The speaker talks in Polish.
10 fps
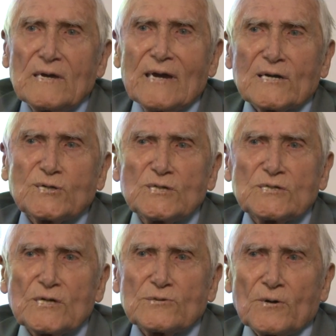I ja
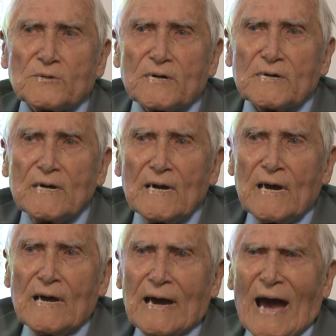krzyczę do nich,
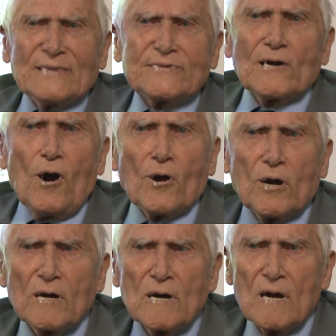Hände
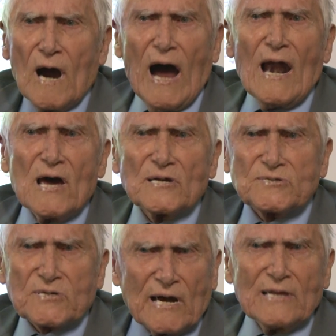ale
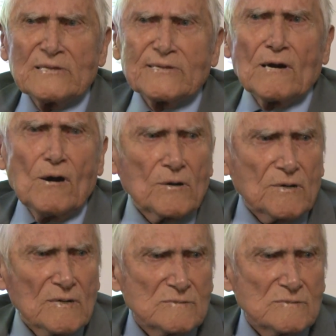Hendehoch.